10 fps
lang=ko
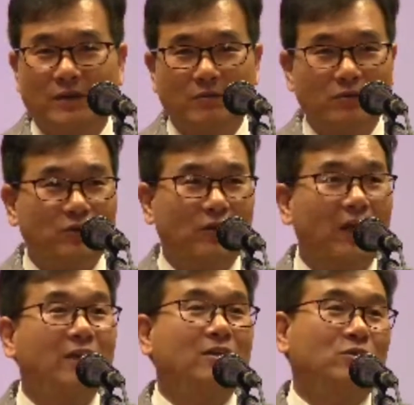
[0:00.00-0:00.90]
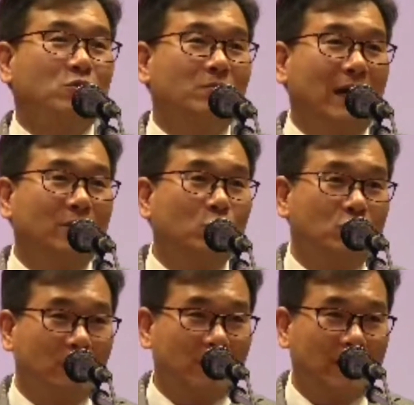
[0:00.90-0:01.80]
여러분들도 애들을 좀 많이
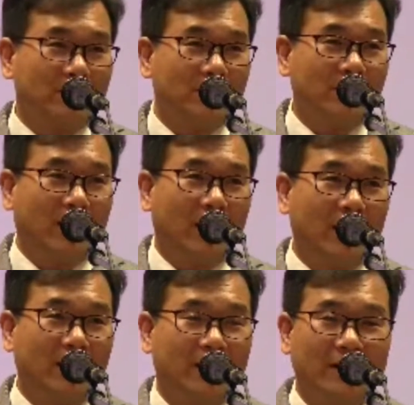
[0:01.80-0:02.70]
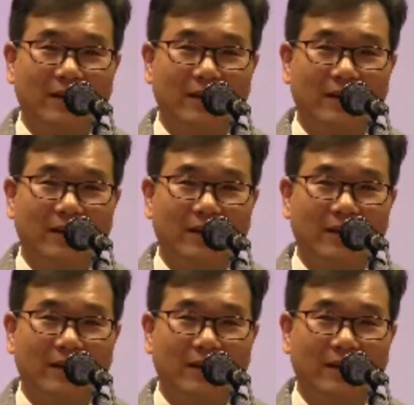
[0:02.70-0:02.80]
놓으시기 바랍니다.